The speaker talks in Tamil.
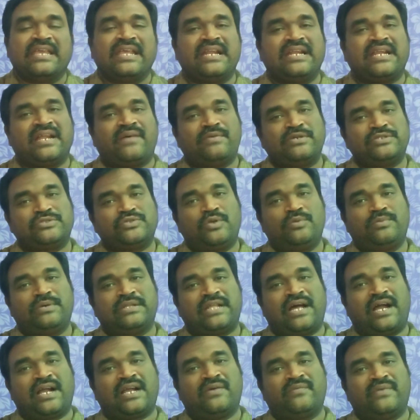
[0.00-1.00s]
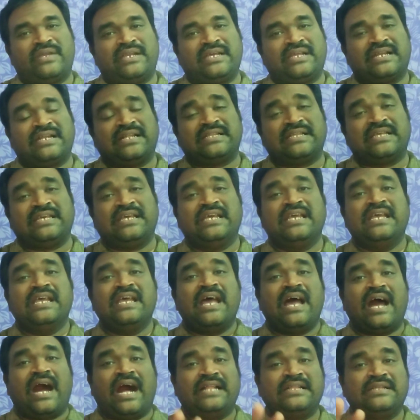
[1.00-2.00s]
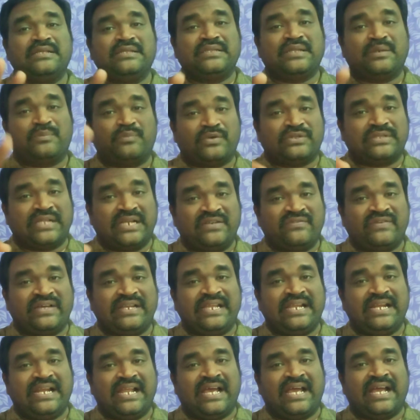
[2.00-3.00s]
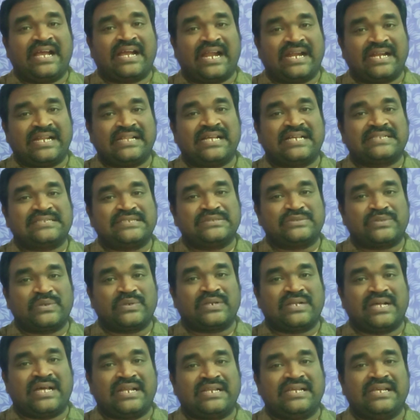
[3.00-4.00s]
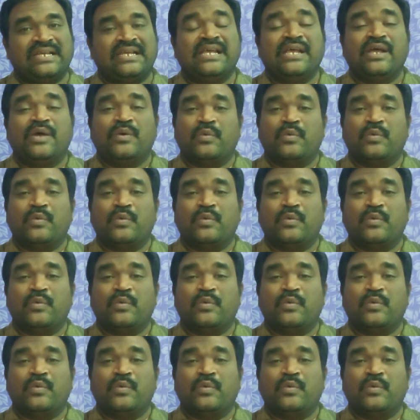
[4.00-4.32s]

என்று அவள் சொல்வதாக வருகிறது அது இந்த முதல் வரியில கண்ணதாசன் சொல்றாரு